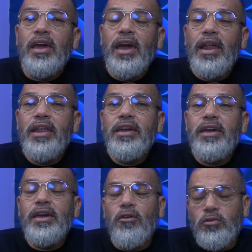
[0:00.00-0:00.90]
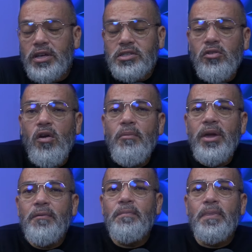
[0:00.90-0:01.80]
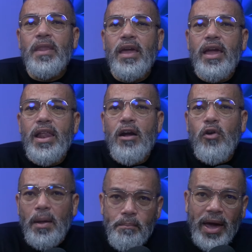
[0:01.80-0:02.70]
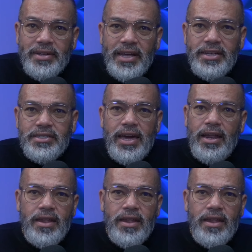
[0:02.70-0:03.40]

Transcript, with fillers: ele ou desse homem, ele agora pertence a ele.